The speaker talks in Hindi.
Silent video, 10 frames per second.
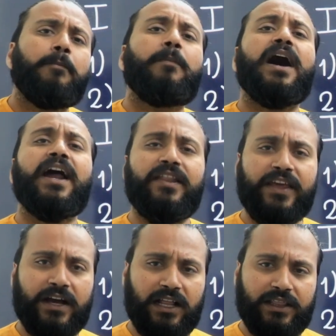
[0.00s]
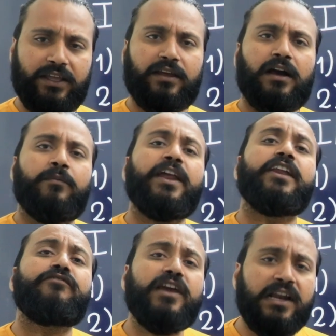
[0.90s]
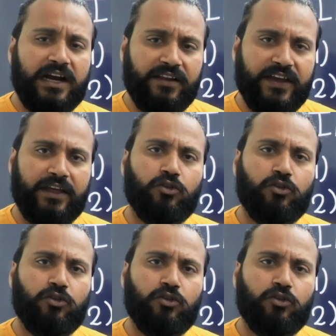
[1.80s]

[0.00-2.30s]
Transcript: बाहर निकाल दी हमने रिवील कर दिया है